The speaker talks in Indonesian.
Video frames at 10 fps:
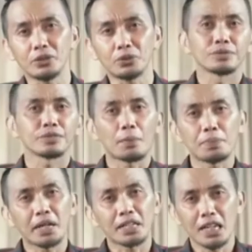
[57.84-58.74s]
itu,
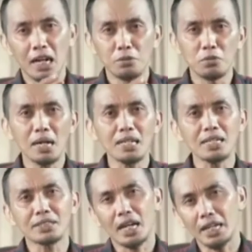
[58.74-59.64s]
tapi karena kamu
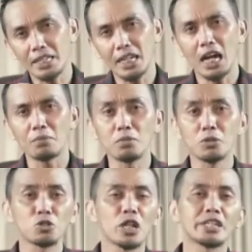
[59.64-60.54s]
malas, akhirnya
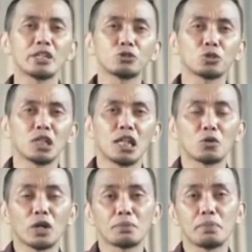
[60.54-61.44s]
kamu menundanya untuk
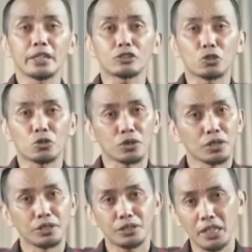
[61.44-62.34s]
dilakukan besok.
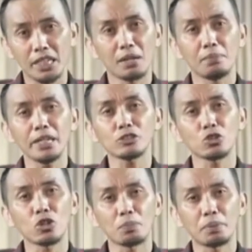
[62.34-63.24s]
Sehingga
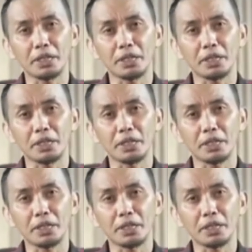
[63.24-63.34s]
besok